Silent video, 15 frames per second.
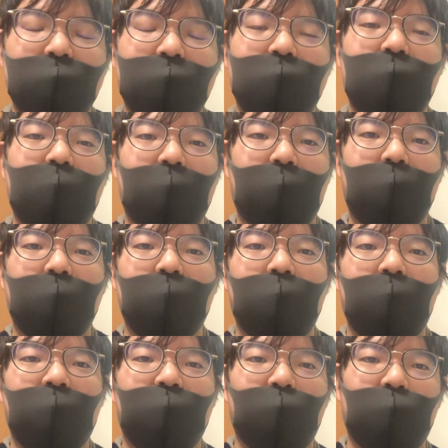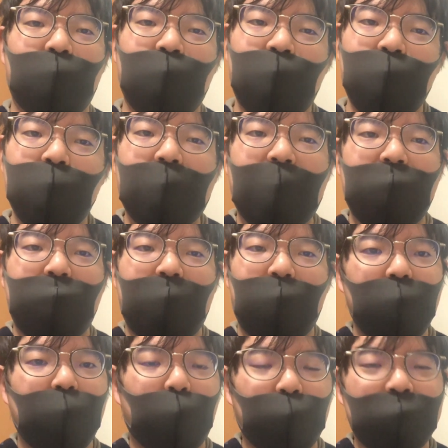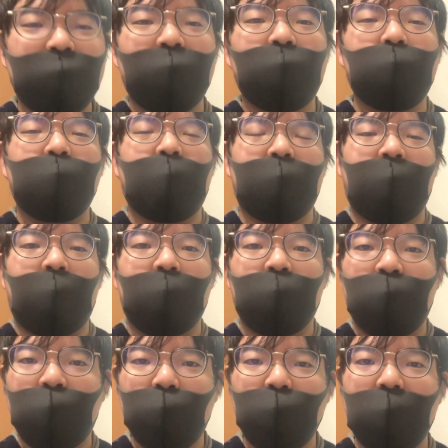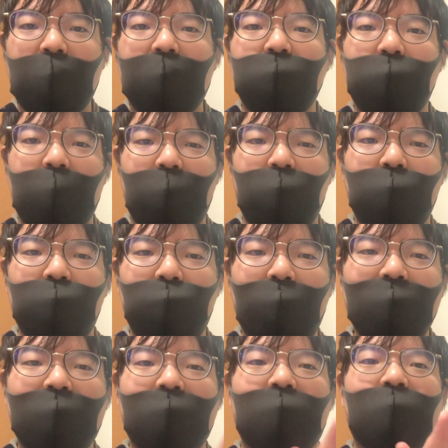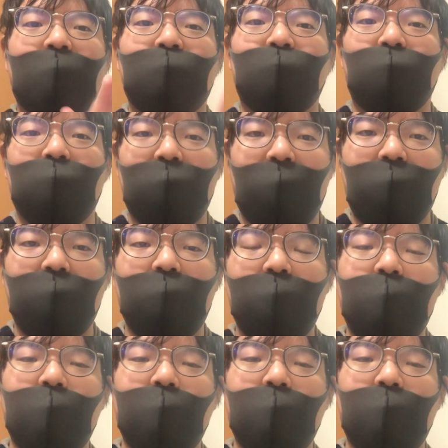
じゃあ、そのきゅうかいめ、落ち続けたきゅうかいめまでになくって、